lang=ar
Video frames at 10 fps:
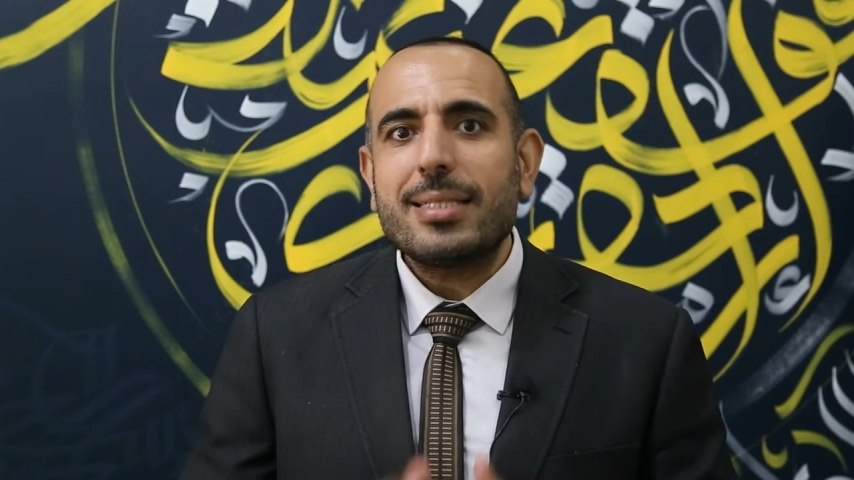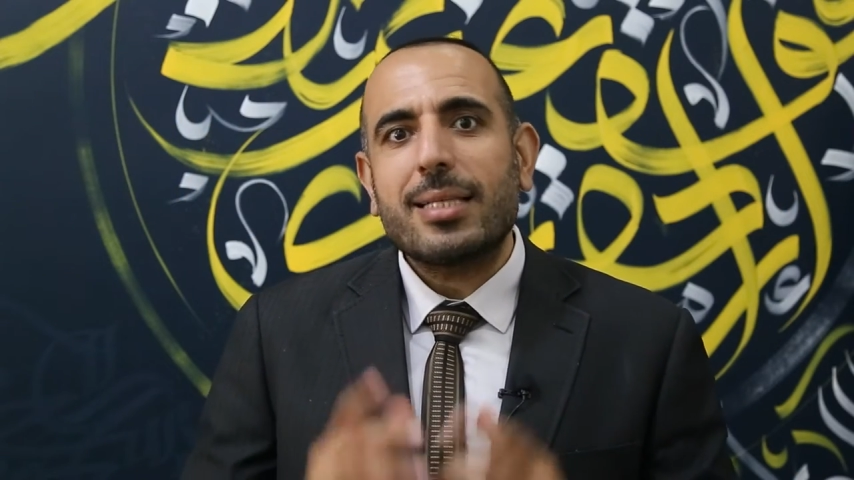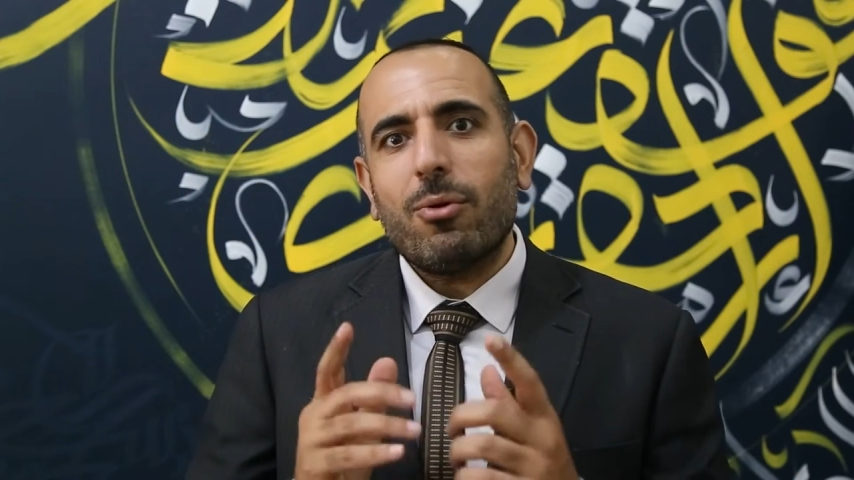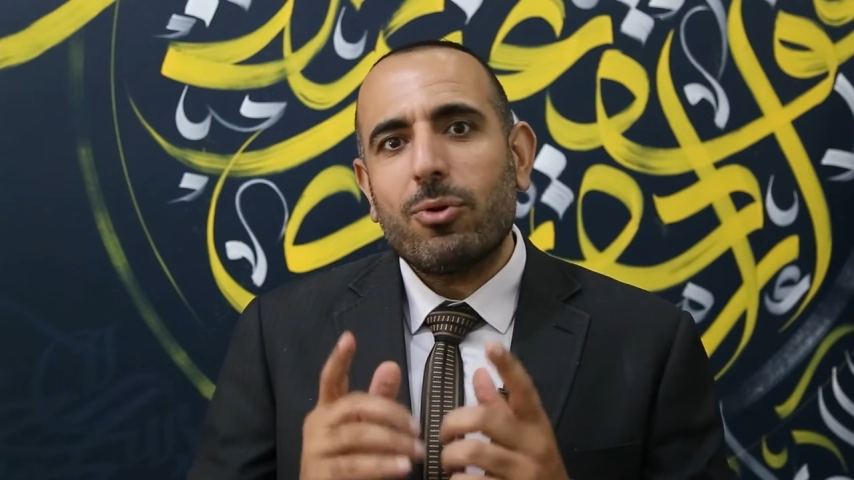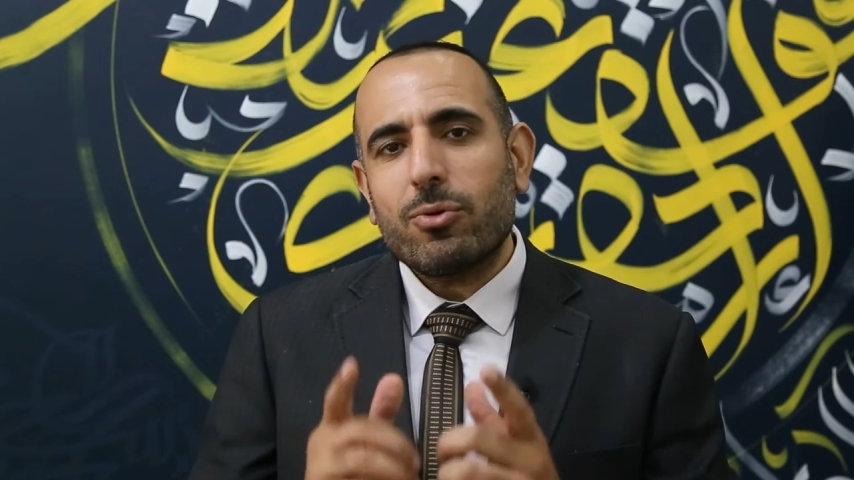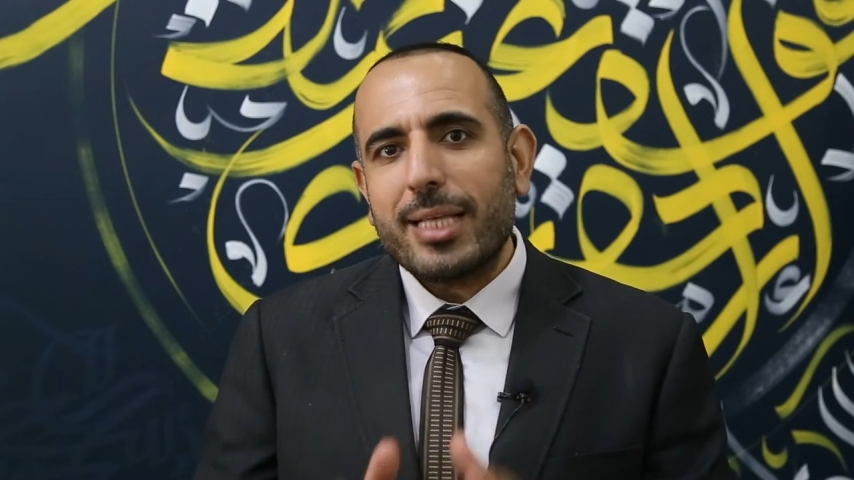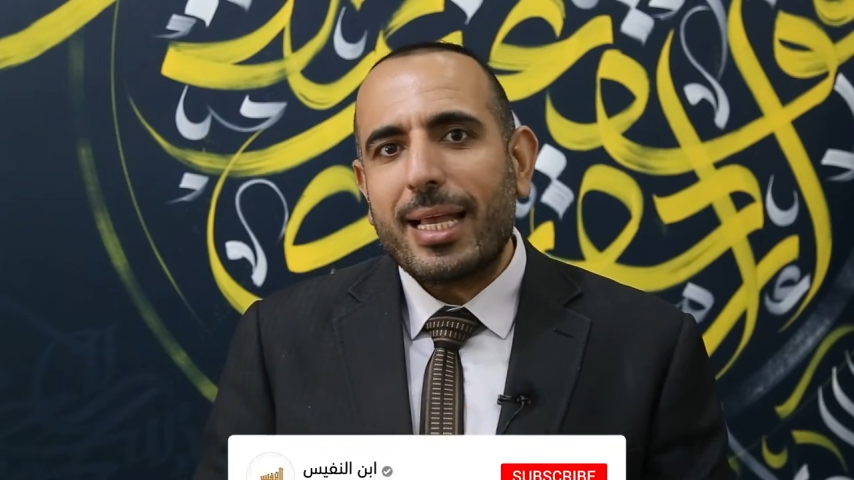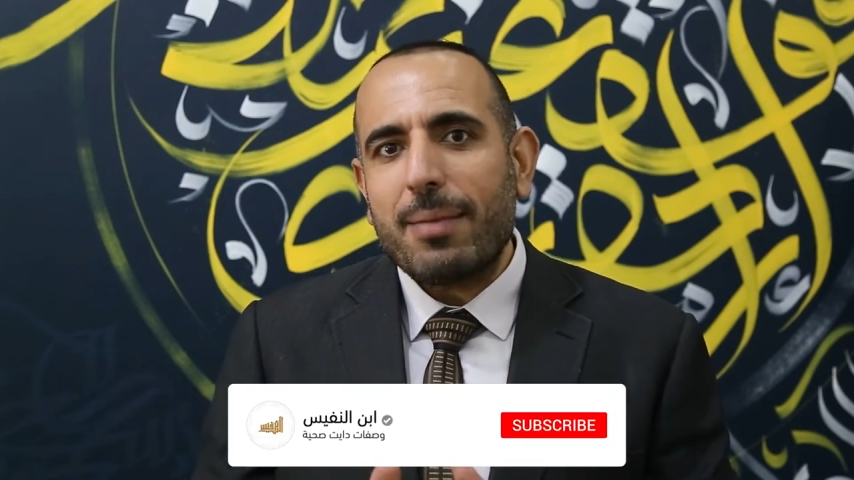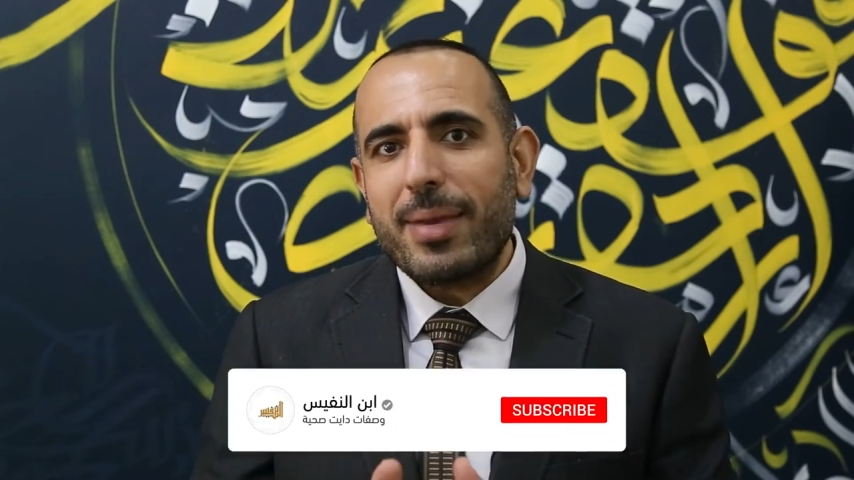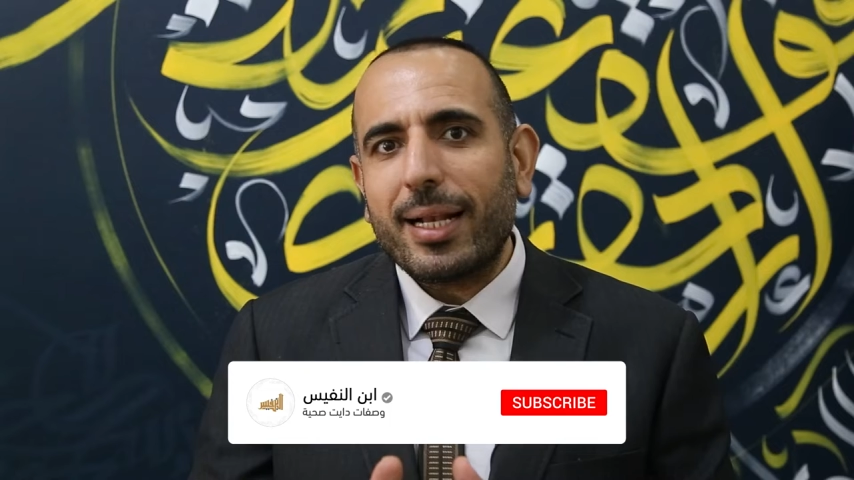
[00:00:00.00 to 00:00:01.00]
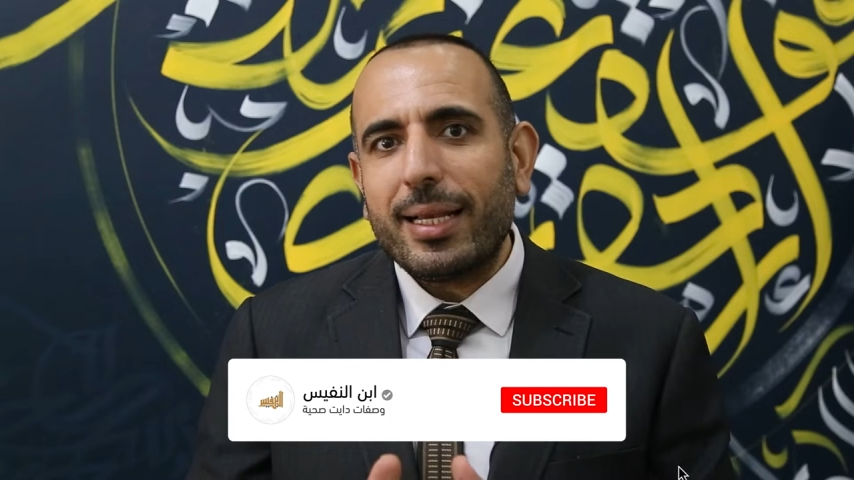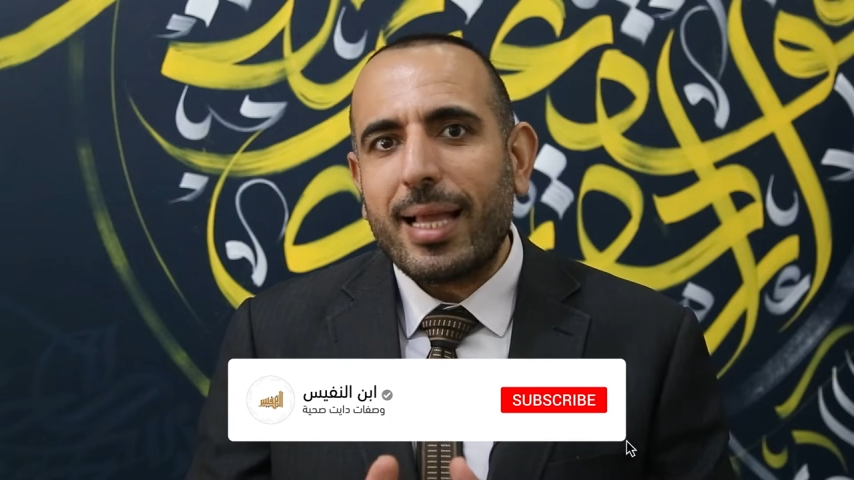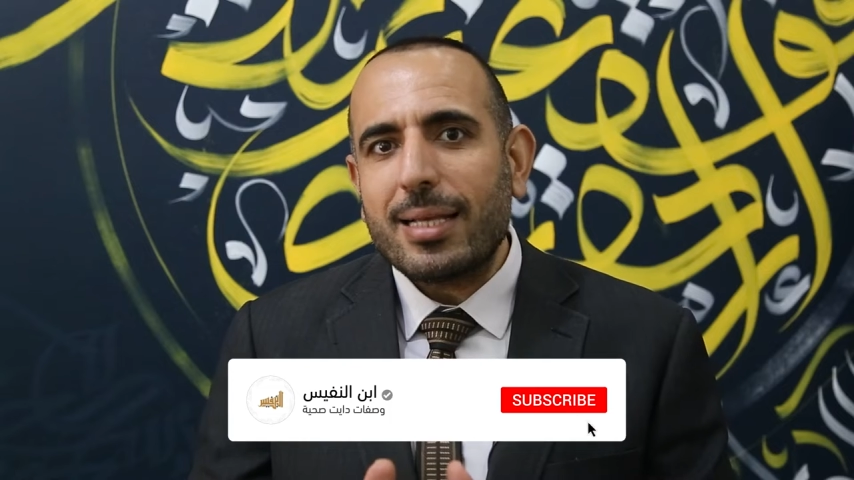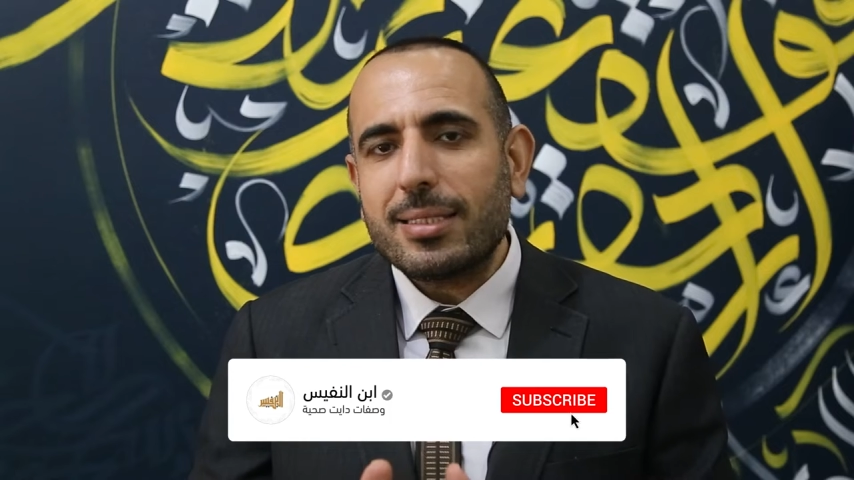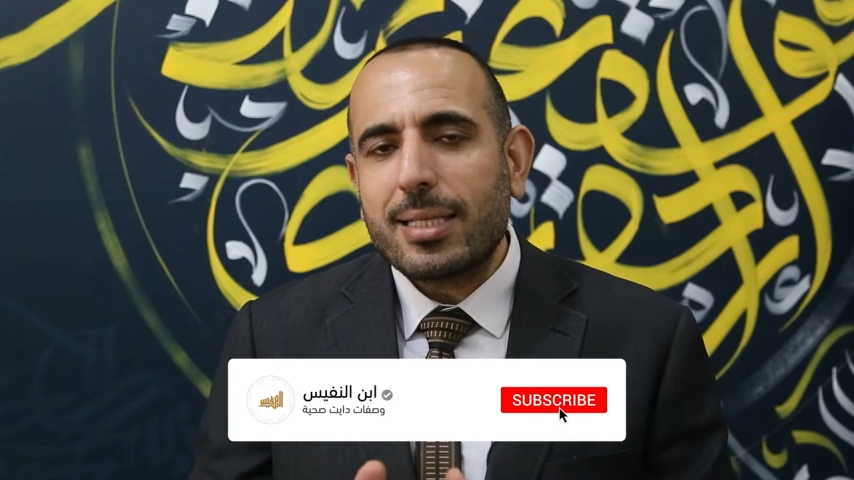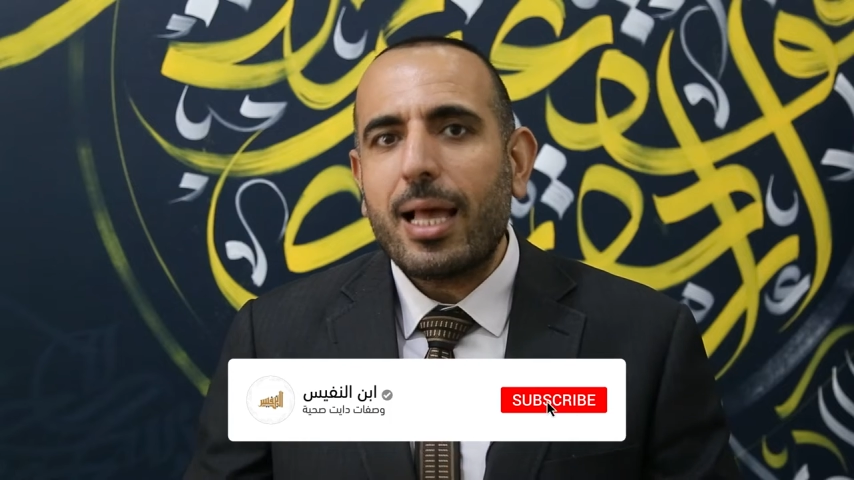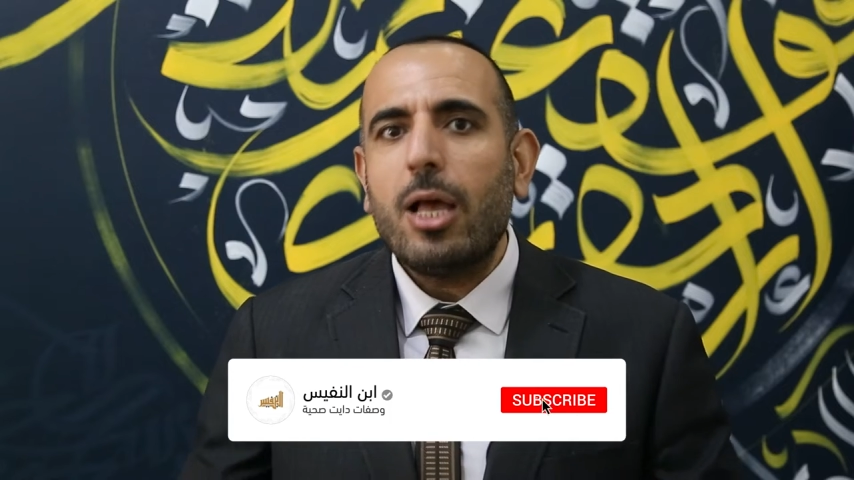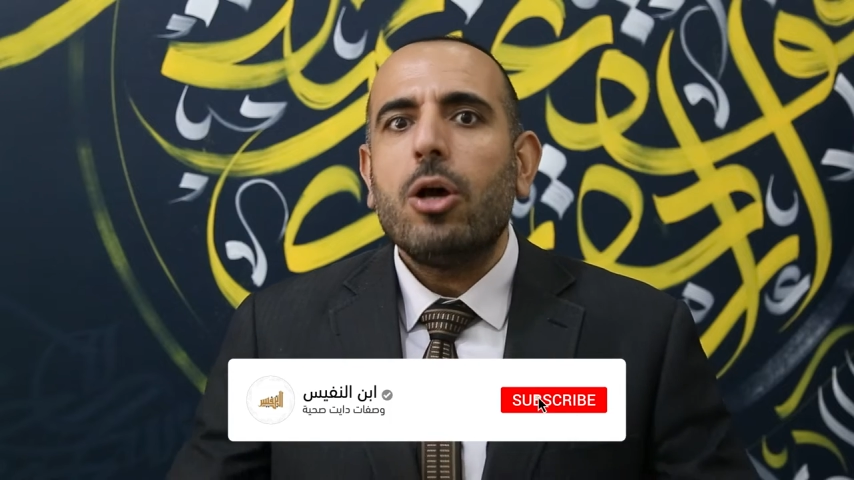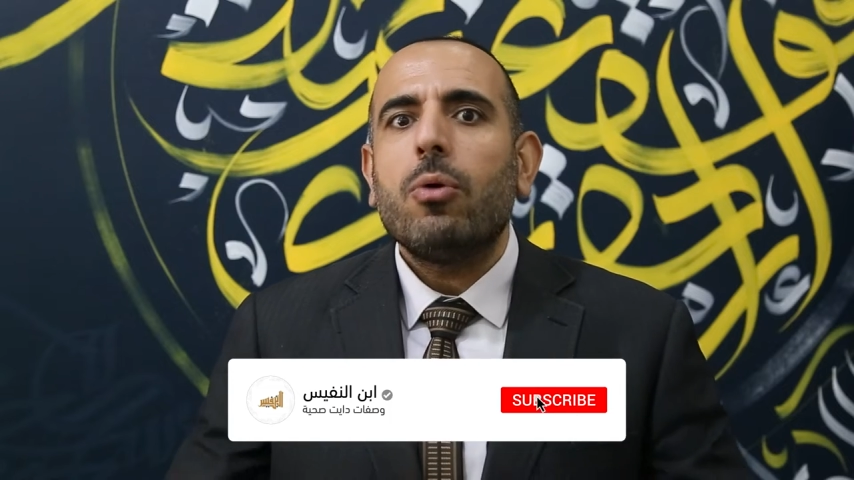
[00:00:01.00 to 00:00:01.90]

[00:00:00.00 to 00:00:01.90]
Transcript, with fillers: اسكى والكسايه المقليه اسكى